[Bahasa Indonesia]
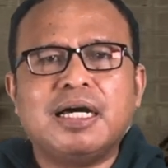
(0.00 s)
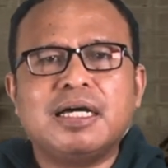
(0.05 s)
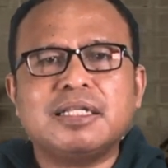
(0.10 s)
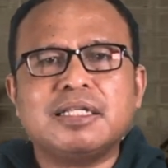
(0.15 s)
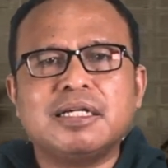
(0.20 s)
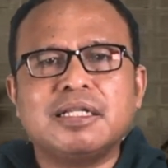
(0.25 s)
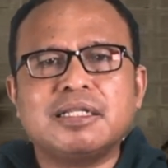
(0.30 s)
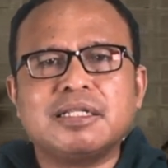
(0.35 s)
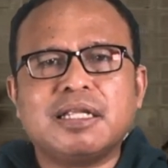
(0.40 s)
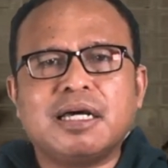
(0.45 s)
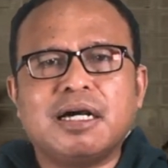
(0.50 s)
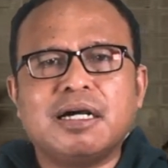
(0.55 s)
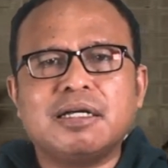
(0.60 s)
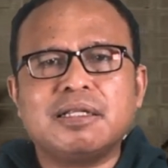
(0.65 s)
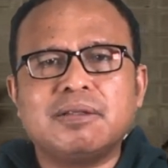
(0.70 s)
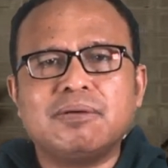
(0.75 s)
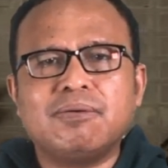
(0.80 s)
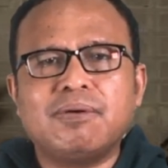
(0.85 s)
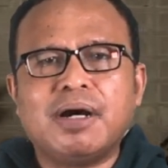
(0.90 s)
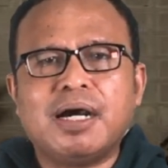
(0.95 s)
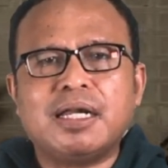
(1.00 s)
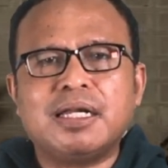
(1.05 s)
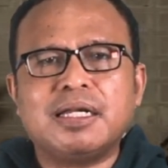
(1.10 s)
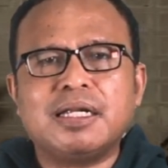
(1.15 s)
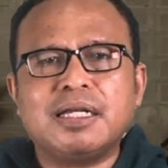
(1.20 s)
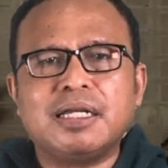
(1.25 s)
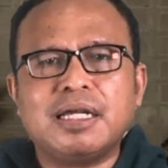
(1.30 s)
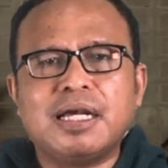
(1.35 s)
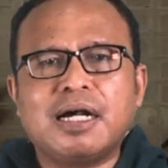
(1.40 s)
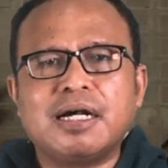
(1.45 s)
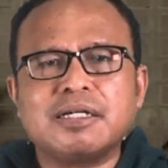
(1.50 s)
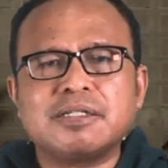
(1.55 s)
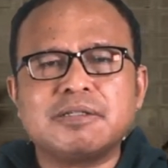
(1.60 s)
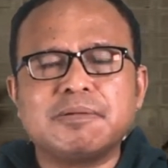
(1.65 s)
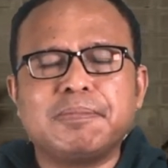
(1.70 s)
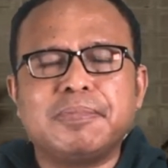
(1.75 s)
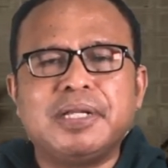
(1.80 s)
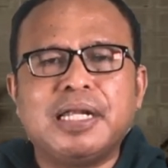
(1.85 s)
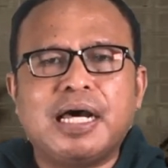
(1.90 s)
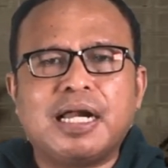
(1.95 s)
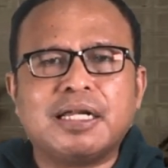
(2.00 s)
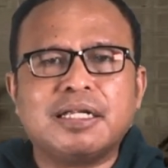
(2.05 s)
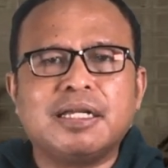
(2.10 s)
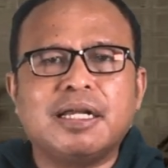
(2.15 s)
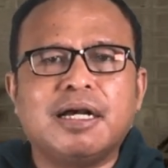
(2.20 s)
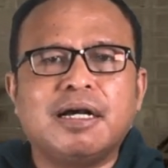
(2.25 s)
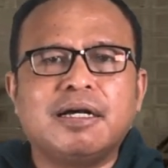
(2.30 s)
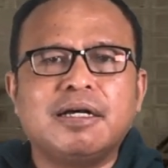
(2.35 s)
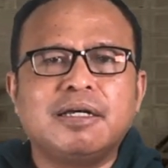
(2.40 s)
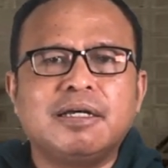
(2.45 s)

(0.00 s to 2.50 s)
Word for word: tentang Tuhan yang sebenarnya.